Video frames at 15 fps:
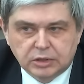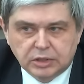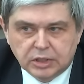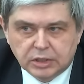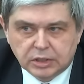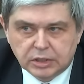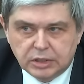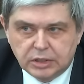
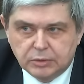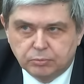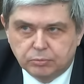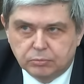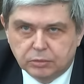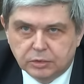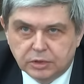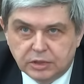так
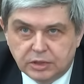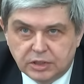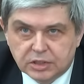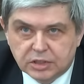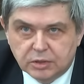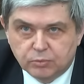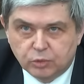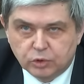и,
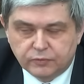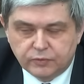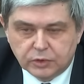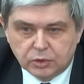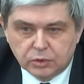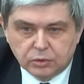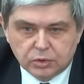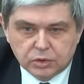если будет
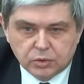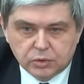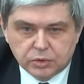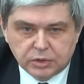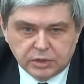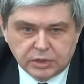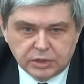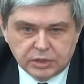внедрен
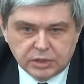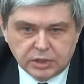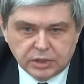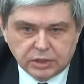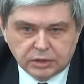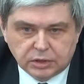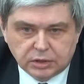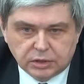искусственный
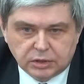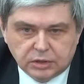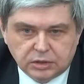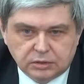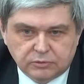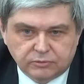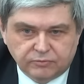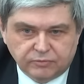интеллект,
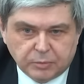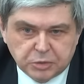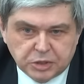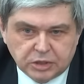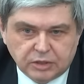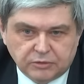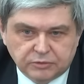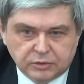а,
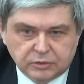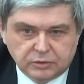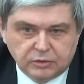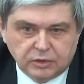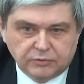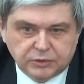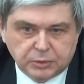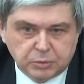вообще на
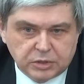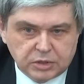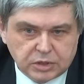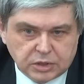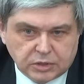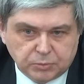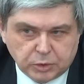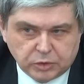
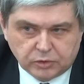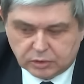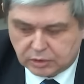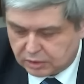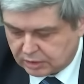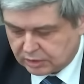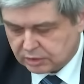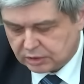автоматизированном,
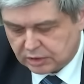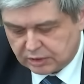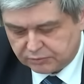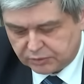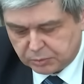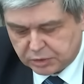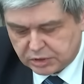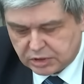а, на
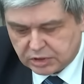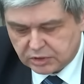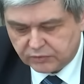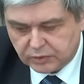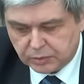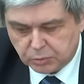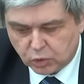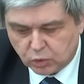
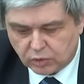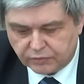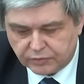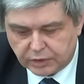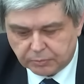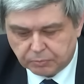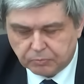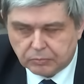автоматизированном
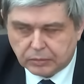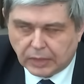уровне.